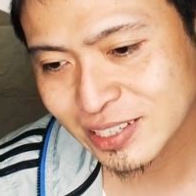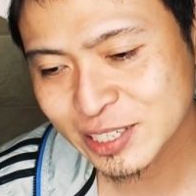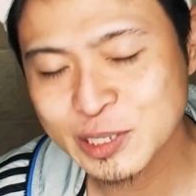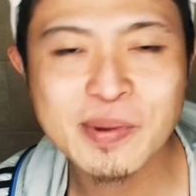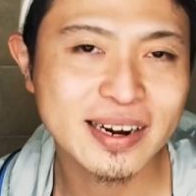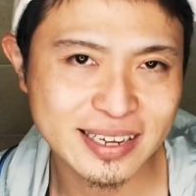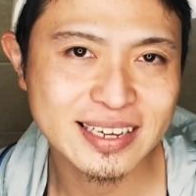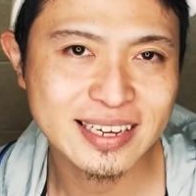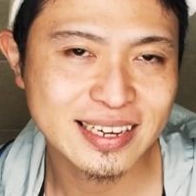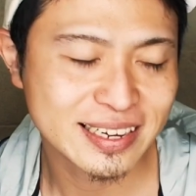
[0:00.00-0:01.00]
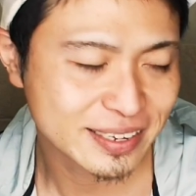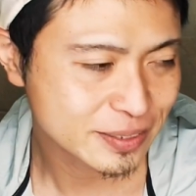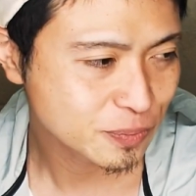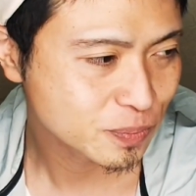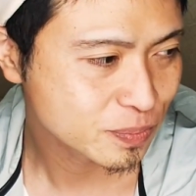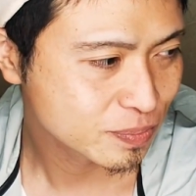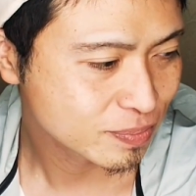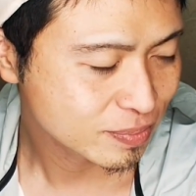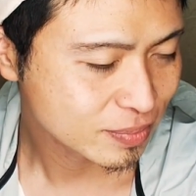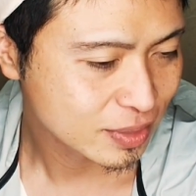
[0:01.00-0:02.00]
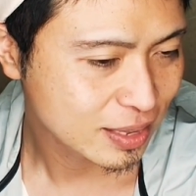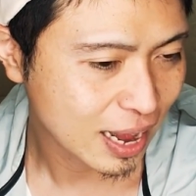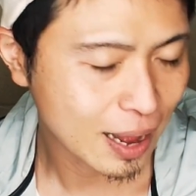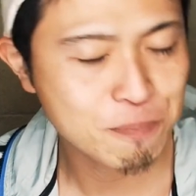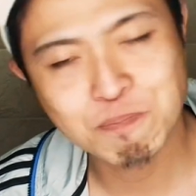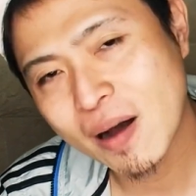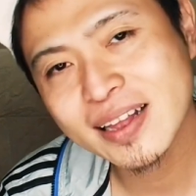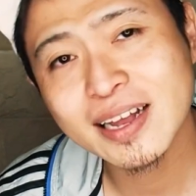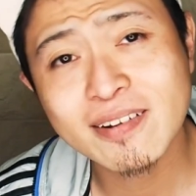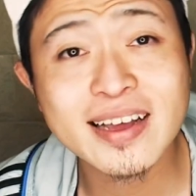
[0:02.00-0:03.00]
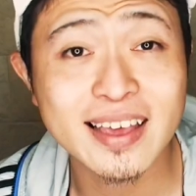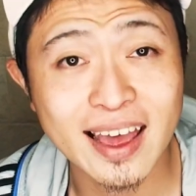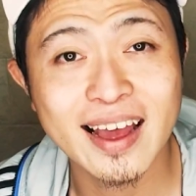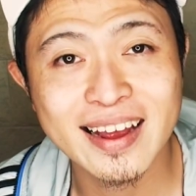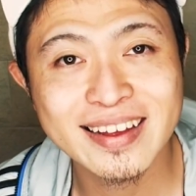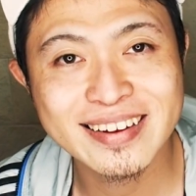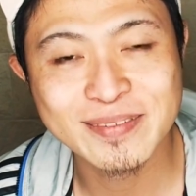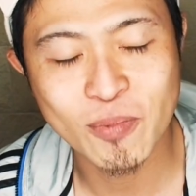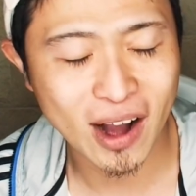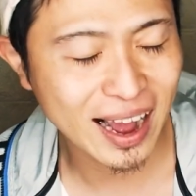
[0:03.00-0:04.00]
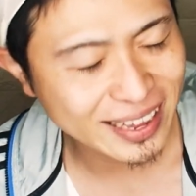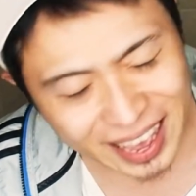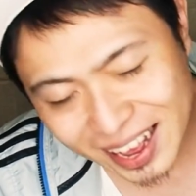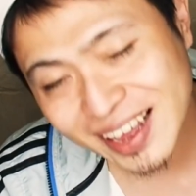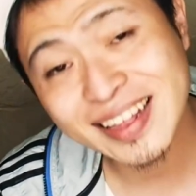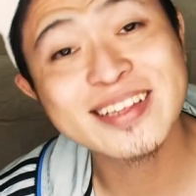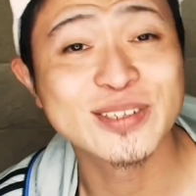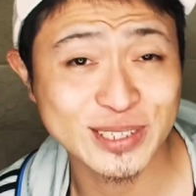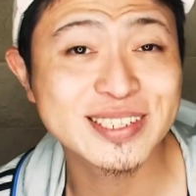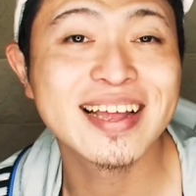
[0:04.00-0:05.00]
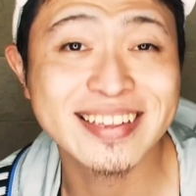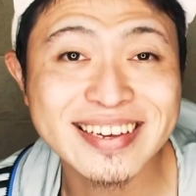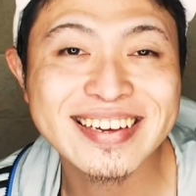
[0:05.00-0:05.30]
つまりアッパーなわけもうアゲアゲなの常に